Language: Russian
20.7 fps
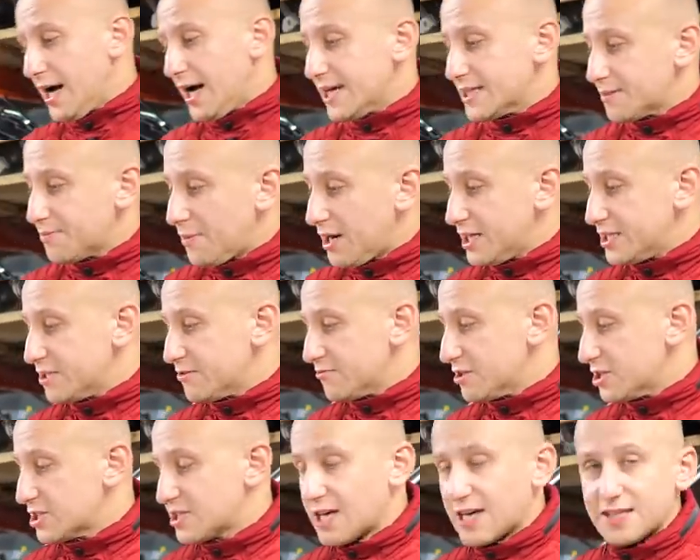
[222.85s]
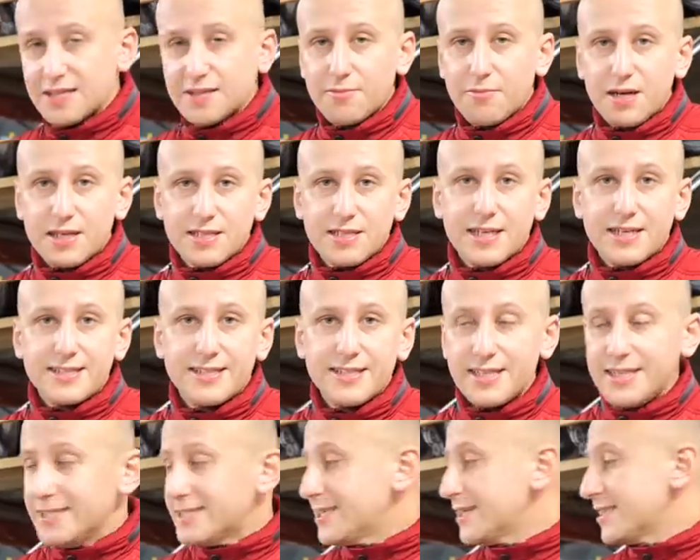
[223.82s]
отмачивать штатный
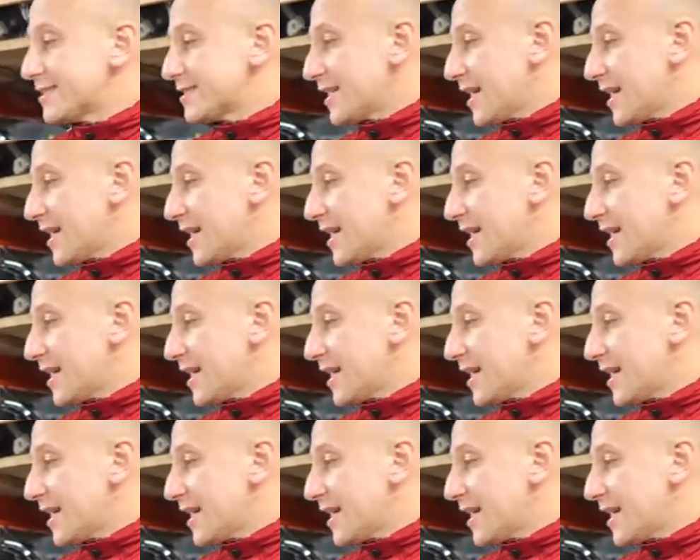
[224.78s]
маслоотделитель.